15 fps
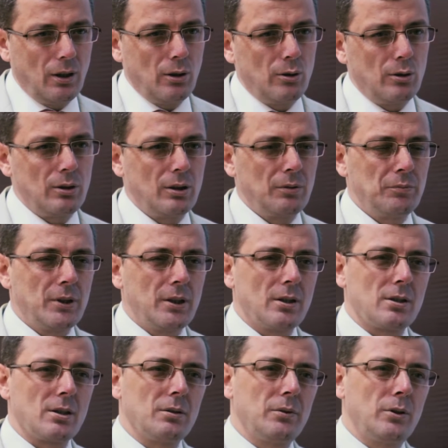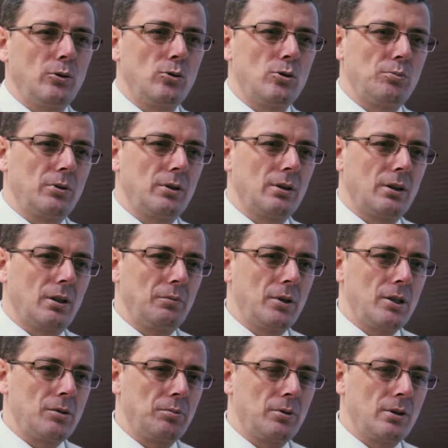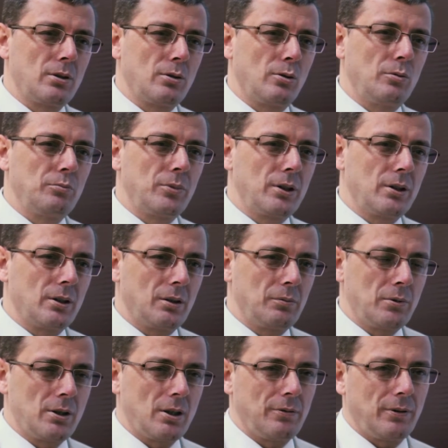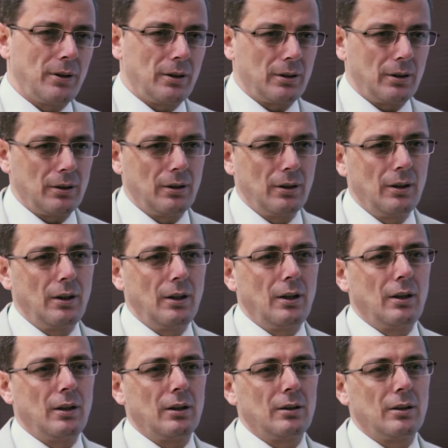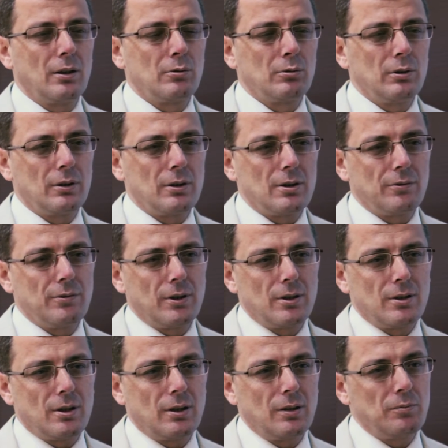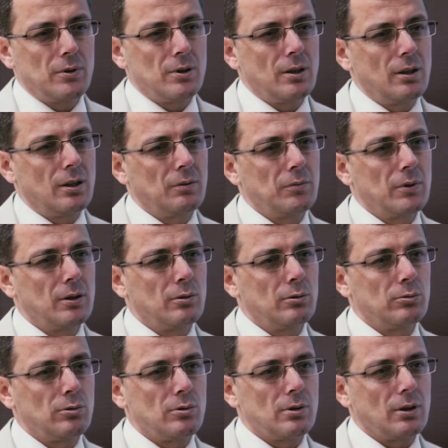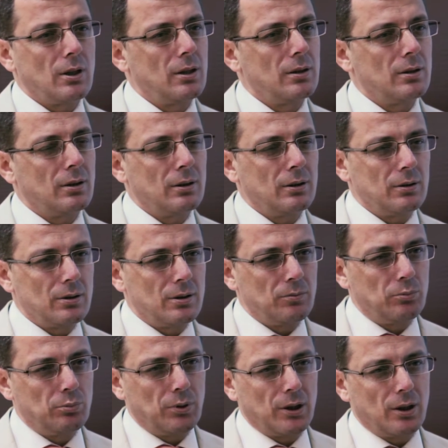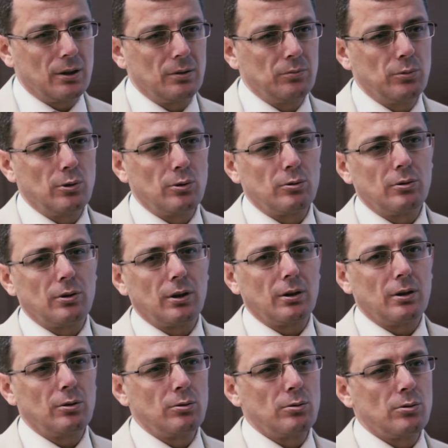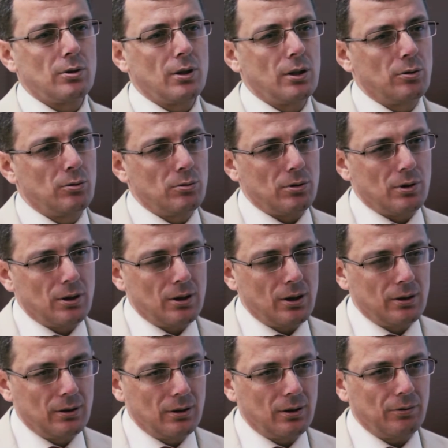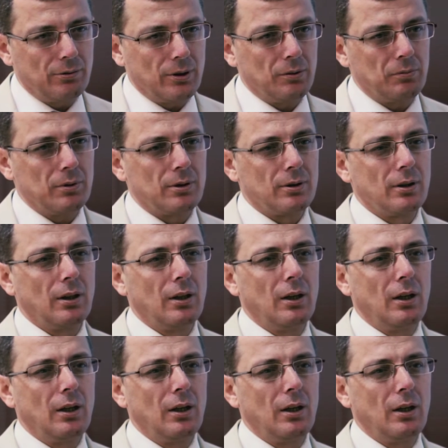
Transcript: Örneğin bir yazılıma 3 bin lira, 5 bin lira, 10 bin lira bir seferde e, tek kullanıcı vereceğini bizde 20 lira, 30 lira, 50 lira işte paketin büyüklüğüne göre 100 lira, 200 lira şeklinde de verebilir.